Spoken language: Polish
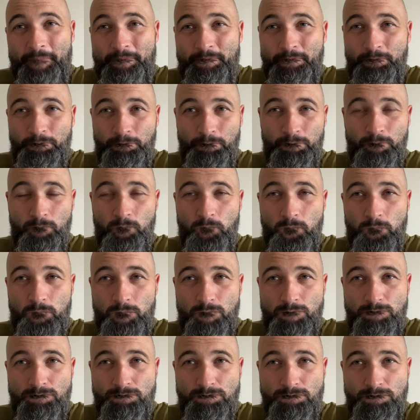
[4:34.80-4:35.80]

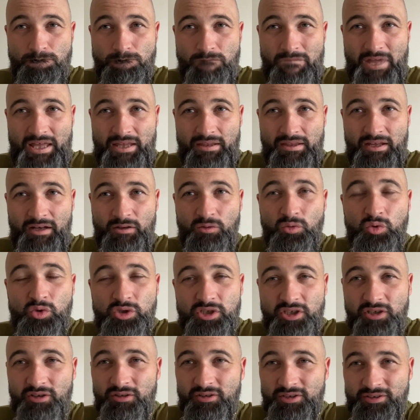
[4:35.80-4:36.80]
Mm, na
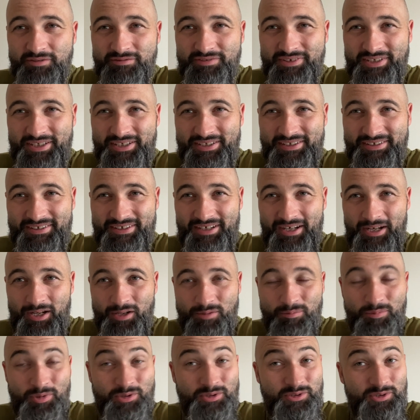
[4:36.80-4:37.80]
Górze Oliwnej
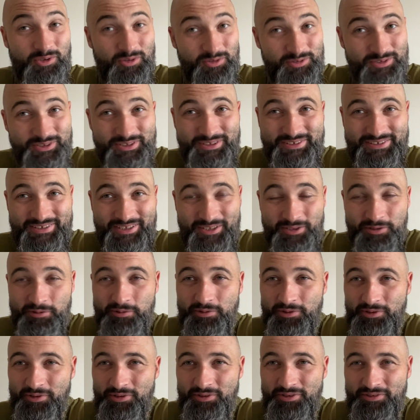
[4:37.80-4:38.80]
albo schodzić z tej
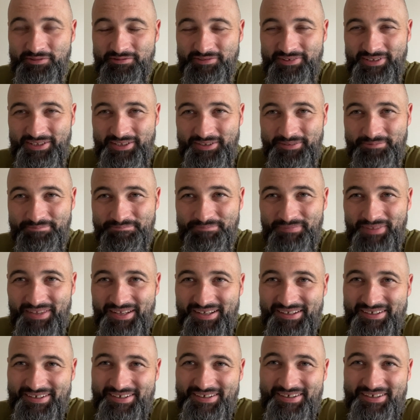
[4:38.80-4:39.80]
Góry Oliwnej.
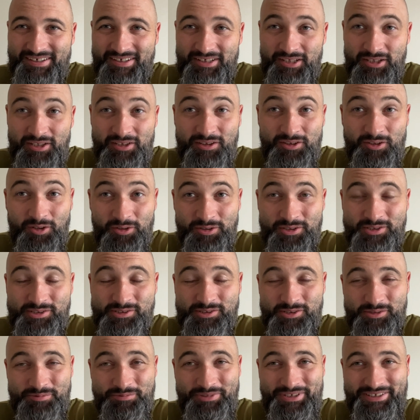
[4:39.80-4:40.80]
I to
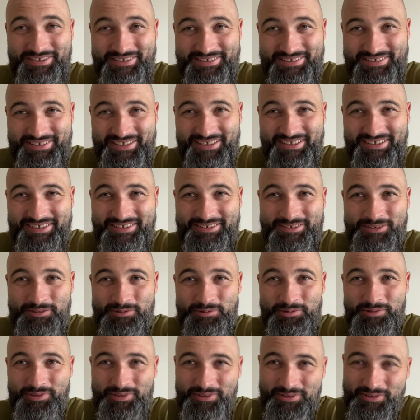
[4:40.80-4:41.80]
jest to miejsce, z
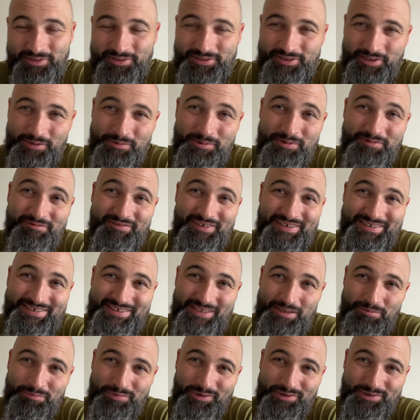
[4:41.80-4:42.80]
którego chciałbym Was
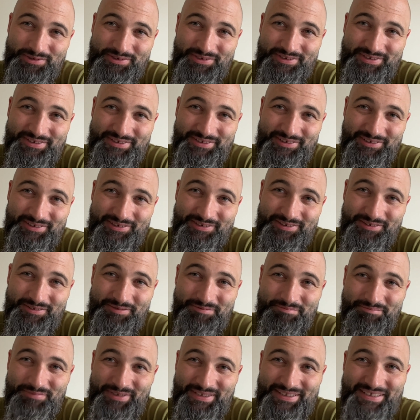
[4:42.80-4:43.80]
zaprosić do
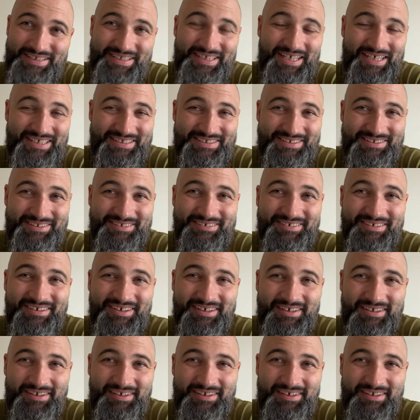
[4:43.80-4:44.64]
medytacji.